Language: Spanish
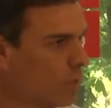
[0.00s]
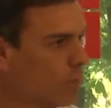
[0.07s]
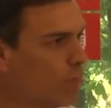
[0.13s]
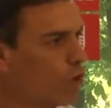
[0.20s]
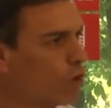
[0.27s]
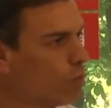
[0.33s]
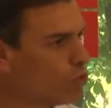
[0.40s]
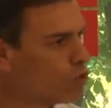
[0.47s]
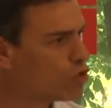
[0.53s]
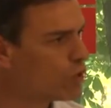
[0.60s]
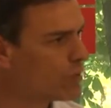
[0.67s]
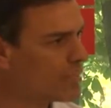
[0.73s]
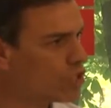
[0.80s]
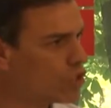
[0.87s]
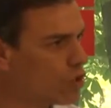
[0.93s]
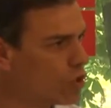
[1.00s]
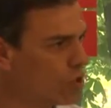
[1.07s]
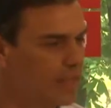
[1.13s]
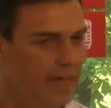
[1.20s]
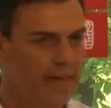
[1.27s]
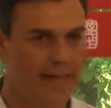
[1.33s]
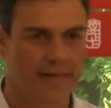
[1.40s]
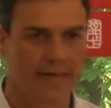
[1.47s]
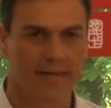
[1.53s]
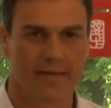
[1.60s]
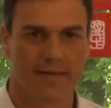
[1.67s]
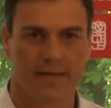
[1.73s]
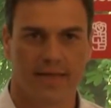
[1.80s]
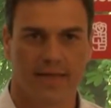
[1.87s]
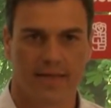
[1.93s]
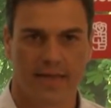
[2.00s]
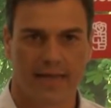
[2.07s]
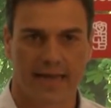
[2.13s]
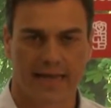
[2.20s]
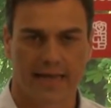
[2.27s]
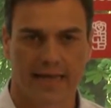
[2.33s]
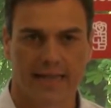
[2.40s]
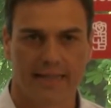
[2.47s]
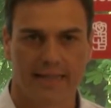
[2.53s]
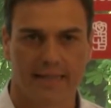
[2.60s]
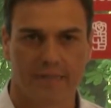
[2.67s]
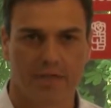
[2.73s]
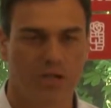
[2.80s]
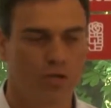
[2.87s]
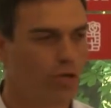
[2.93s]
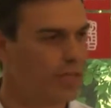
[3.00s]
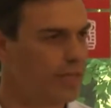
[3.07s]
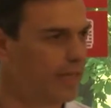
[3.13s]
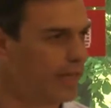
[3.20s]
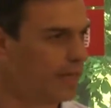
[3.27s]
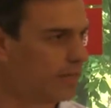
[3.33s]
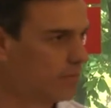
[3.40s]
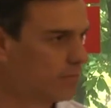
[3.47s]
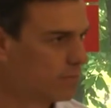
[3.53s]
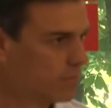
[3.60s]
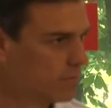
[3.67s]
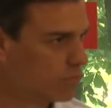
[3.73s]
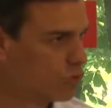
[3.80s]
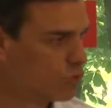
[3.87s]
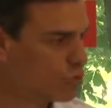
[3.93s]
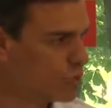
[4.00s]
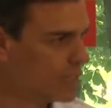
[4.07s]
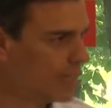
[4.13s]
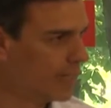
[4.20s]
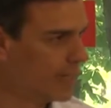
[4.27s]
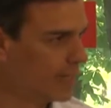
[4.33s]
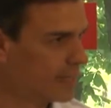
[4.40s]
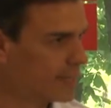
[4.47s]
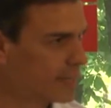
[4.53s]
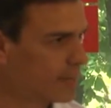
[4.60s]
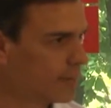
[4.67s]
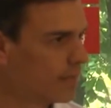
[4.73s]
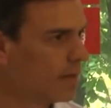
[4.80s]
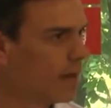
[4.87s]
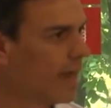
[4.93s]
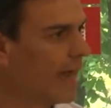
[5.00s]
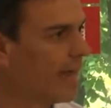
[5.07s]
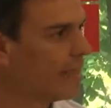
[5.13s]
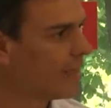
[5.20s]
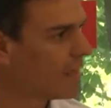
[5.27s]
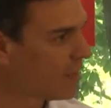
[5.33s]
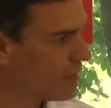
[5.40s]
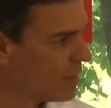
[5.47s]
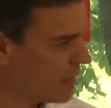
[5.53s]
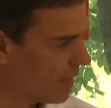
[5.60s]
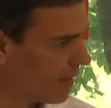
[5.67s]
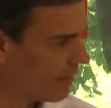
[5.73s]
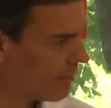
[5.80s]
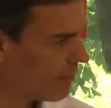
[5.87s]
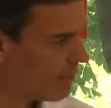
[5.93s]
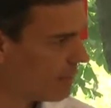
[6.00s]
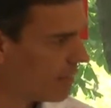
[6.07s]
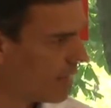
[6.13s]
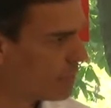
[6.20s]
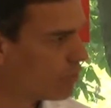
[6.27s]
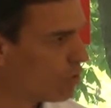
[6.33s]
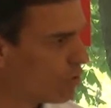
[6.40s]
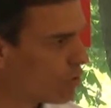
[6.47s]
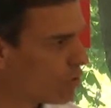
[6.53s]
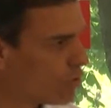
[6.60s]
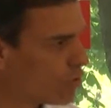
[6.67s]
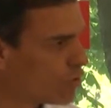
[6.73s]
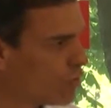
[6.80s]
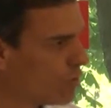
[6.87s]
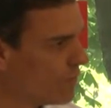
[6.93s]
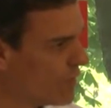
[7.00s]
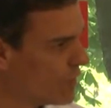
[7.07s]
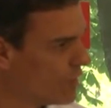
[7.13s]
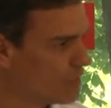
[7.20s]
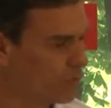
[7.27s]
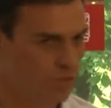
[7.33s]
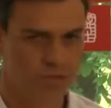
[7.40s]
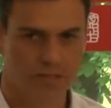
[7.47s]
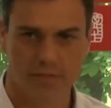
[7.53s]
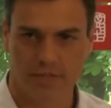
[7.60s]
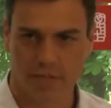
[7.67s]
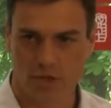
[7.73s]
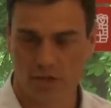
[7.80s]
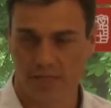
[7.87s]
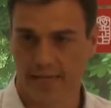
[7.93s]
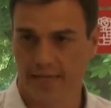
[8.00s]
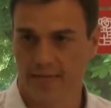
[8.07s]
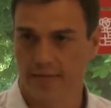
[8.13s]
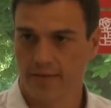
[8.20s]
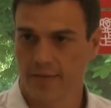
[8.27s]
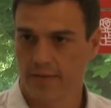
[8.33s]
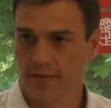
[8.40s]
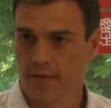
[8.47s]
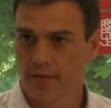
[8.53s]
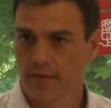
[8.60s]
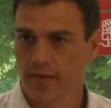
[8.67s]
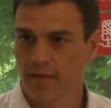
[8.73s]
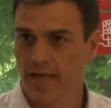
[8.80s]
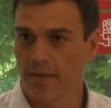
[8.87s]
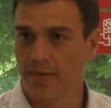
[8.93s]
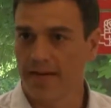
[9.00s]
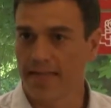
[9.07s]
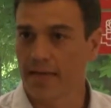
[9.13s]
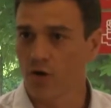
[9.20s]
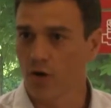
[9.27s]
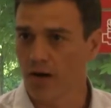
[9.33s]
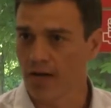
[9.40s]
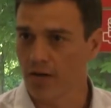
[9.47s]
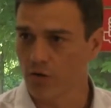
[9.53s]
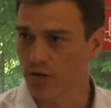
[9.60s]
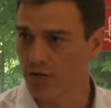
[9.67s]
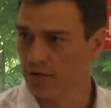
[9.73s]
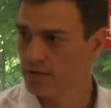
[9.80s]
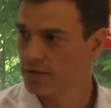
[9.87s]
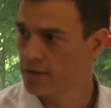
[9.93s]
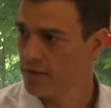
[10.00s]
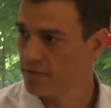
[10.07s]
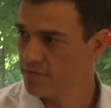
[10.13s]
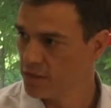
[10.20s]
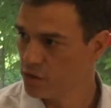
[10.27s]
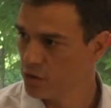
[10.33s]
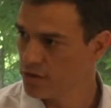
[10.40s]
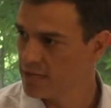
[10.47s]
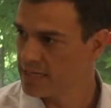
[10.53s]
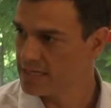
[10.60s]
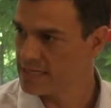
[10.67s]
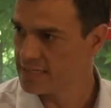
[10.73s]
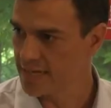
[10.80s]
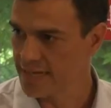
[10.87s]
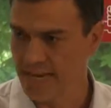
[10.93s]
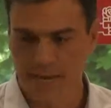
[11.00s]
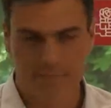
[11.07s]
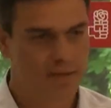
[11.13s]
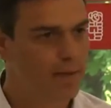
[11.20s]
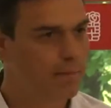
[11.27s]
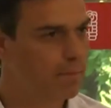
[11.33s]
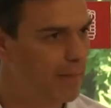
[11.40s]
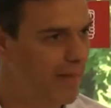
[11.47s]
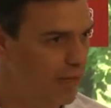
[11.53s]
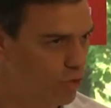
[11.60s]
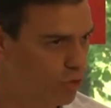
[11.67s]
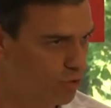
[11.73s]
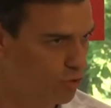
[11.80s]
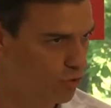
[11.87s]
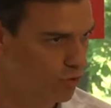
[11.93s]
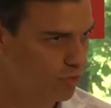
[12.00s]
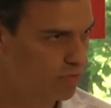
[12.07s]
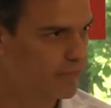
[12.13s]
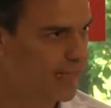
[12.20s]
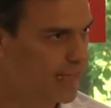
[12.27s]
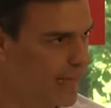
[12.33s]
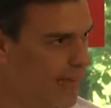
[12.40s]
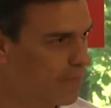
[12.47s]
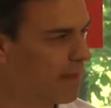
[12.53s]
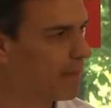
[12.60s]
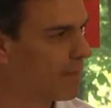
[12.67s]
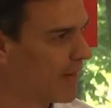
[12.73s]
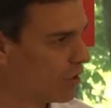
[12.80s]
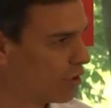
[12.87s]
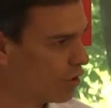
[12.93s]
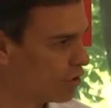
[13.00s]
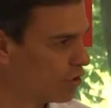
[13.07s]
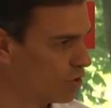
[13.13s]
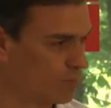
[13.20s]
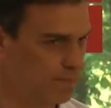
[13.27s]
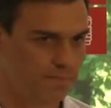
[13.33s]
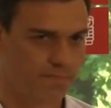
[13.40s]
por mucho que esconda el alcalde de Vitoria sus siglas hay que decir a todos los convecinos de Vitoria que Mariano Rajoy en Vitoria se llama Maroto, se llama Maroto.